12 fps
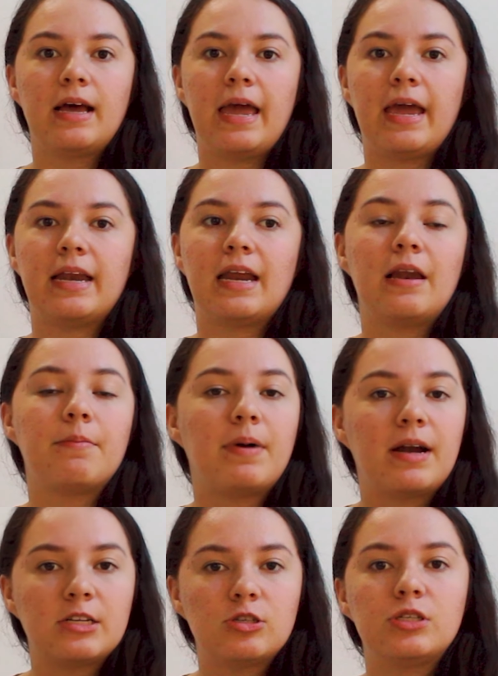En el
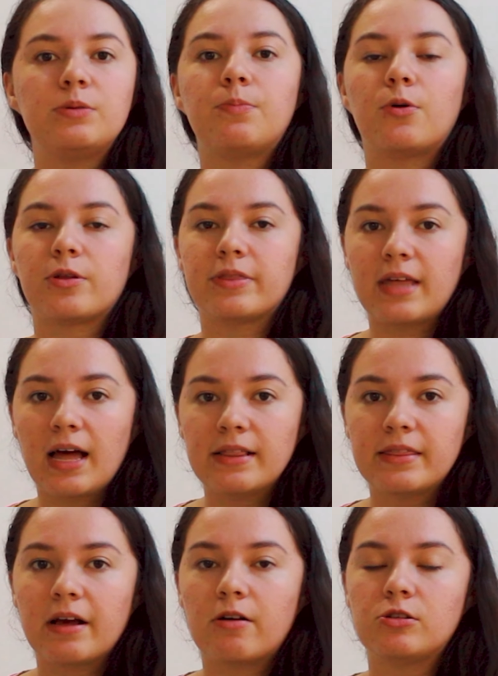embarazo es
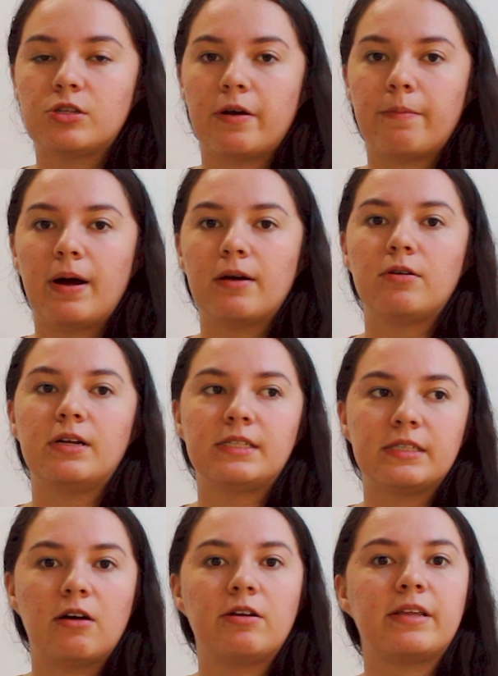importante conservar un
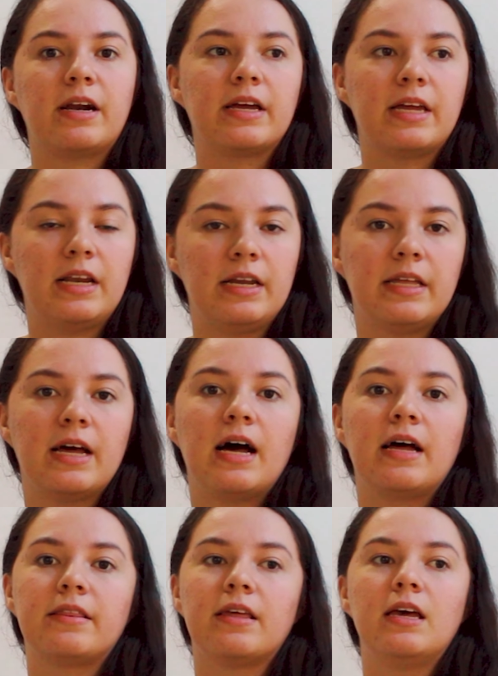estado de
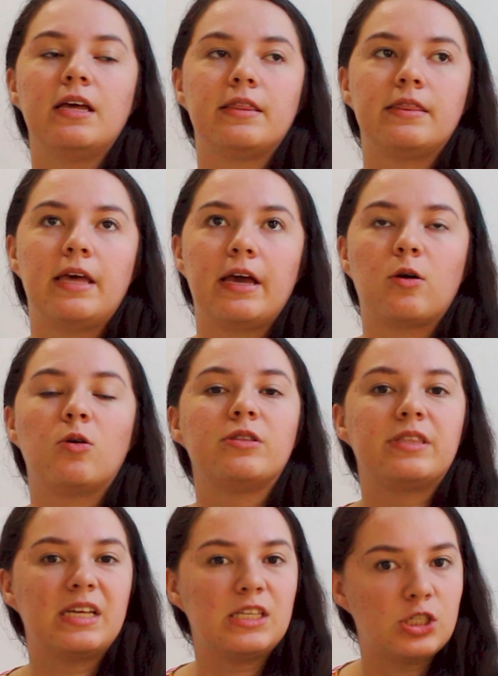tranquilidad, de
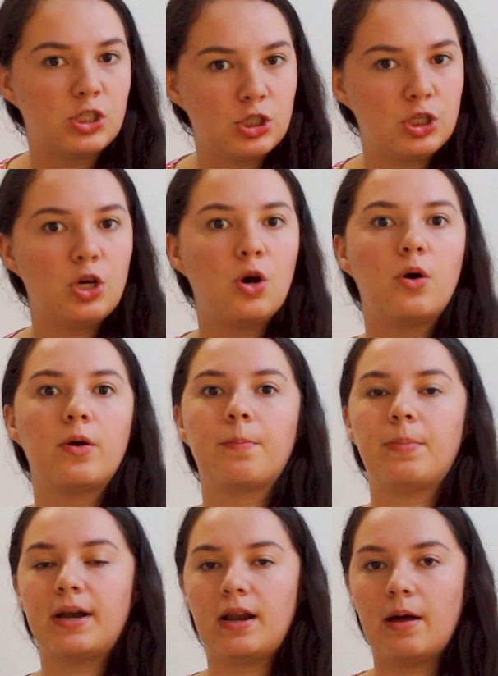contención
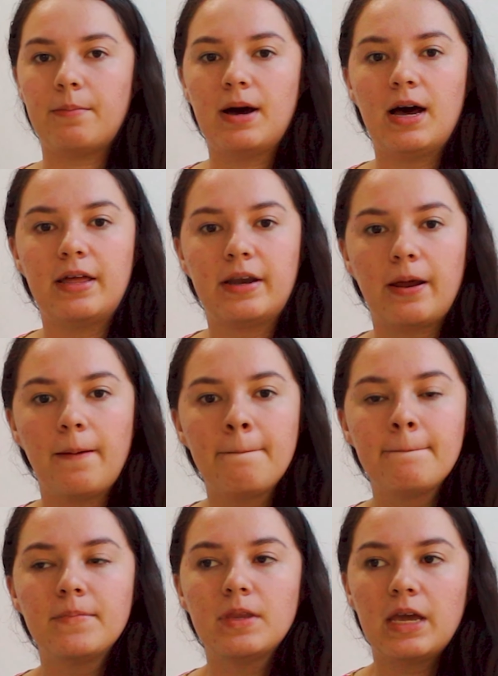para la madre
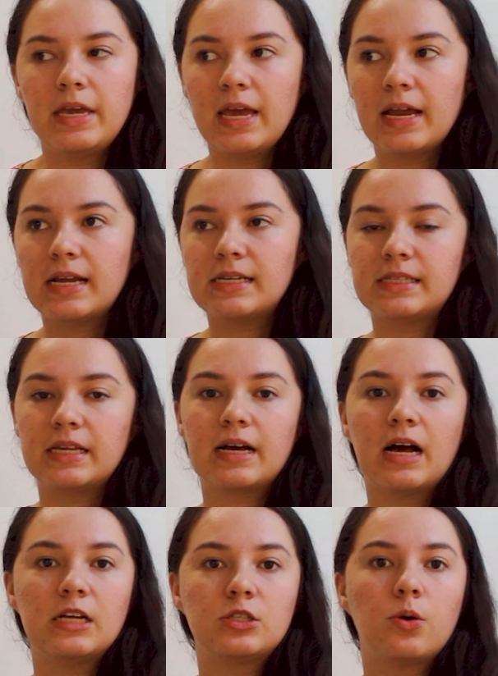y en este
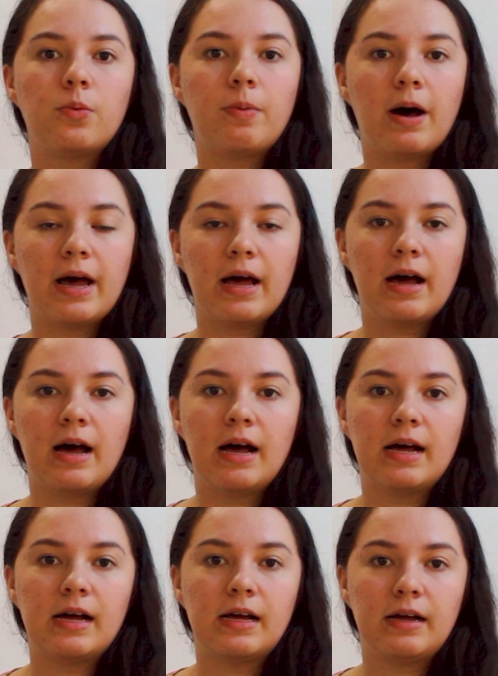caso
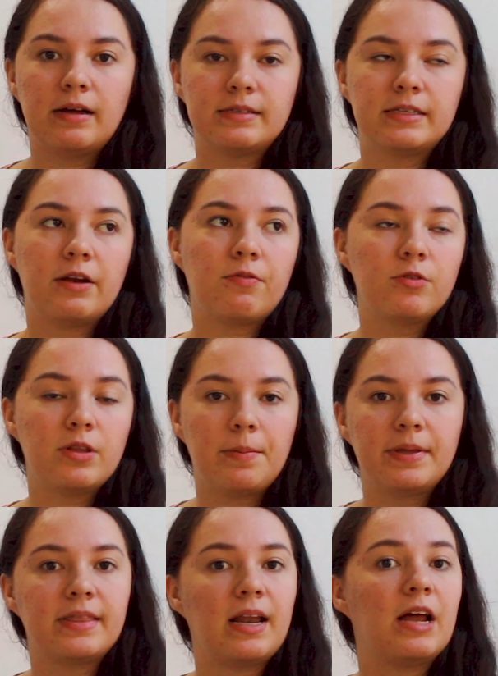va a ser
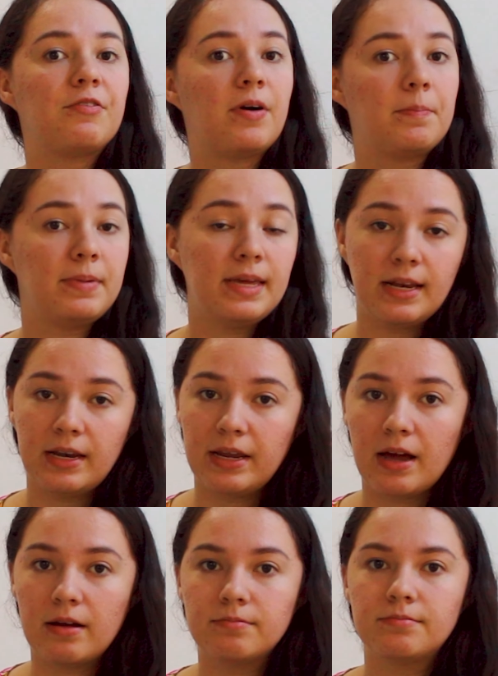fundamental la
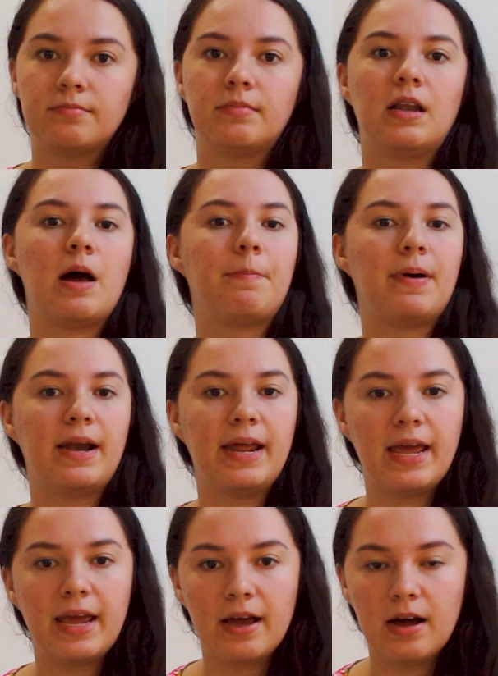familia, la
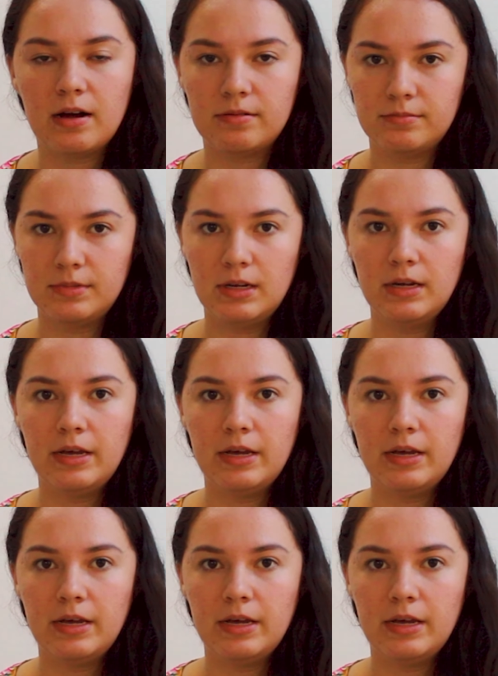pareja,